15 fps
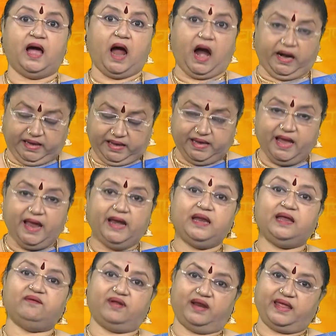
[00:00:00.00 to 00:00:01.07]
அடியேன்னு
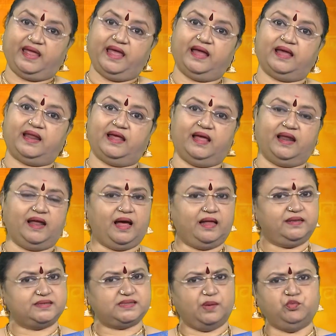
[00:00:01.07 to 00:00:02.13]
இவர் கேட்குறார்
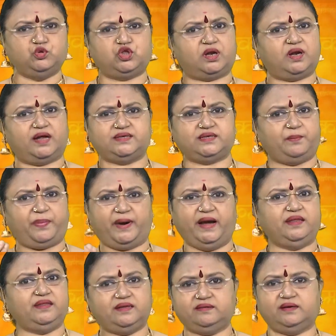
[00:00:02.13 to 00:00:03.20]
அந்த சமுத்திரராஜன்
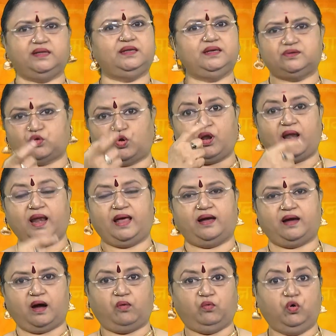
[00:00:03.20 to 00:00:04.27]
பணிந்து வந்து சொல்லலை
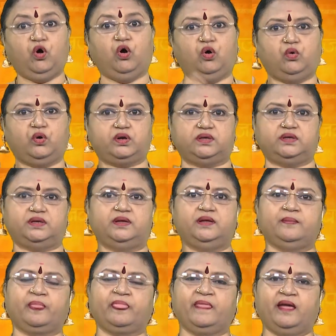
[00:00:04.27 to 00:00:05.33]
அவ்வளோ ஒரு
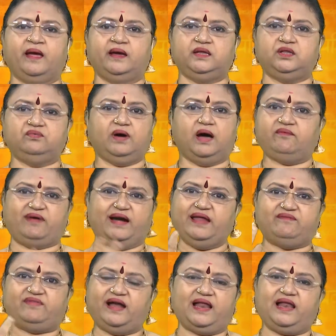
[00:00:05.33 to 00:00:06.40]
இதுவாக வழி
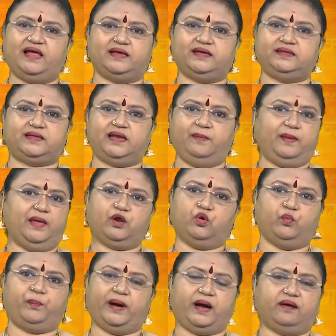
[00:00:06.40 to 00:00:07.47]
விடலை இத்தனை
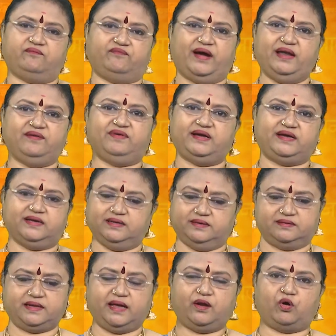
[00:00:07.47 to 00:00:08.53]
பேருக்கும் ப வழி விட்டு
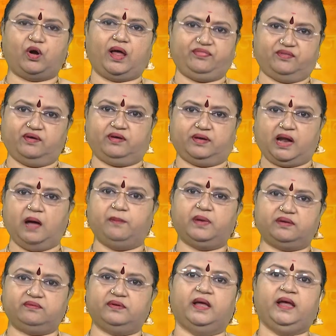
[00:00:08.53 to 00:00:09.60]
தன்னோட அந்த
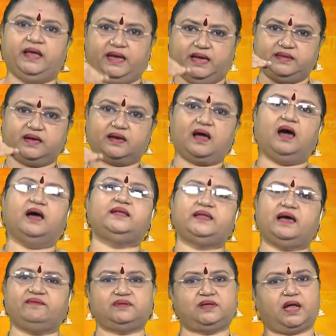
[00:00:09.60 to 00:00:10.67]
ராமர் எதற்காக இந்த
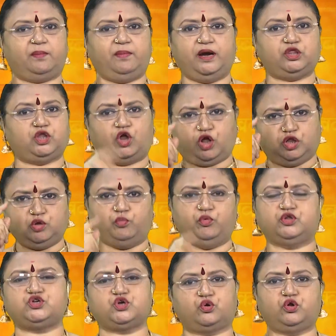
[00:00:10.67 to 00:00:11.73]
அவதாரம் எடுத்தாரோ அதை
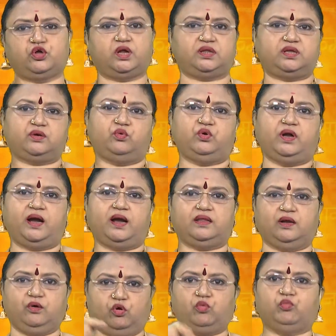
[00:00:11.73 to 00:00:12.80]
முடிச்சு கொடுக்கறதுக்கு
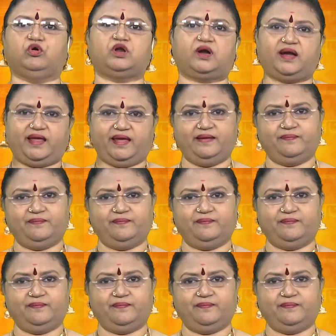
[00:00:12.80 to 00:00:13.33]
உண்டானது ஒரு முட்டுக்கட்டை